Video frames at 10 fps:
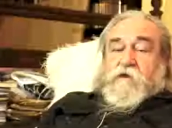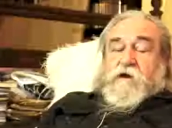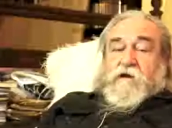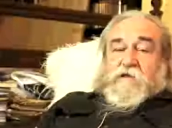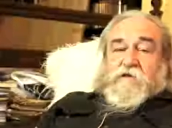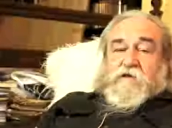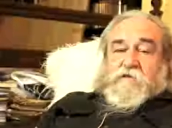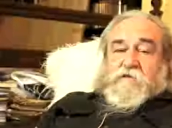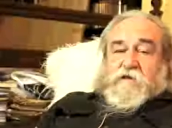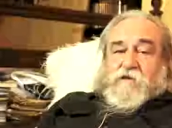Ale te
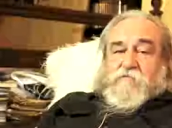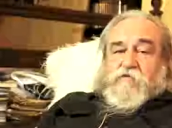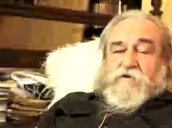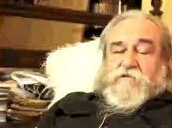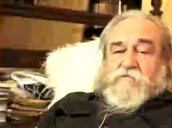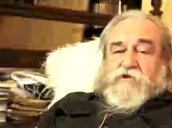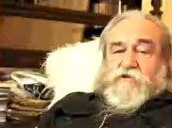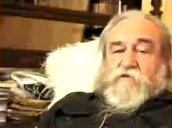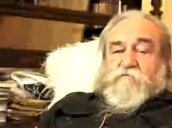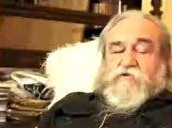tereny były
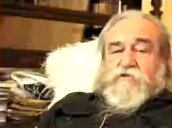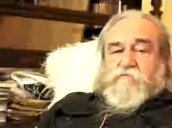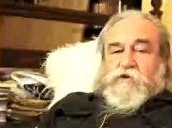zamieszkałe przez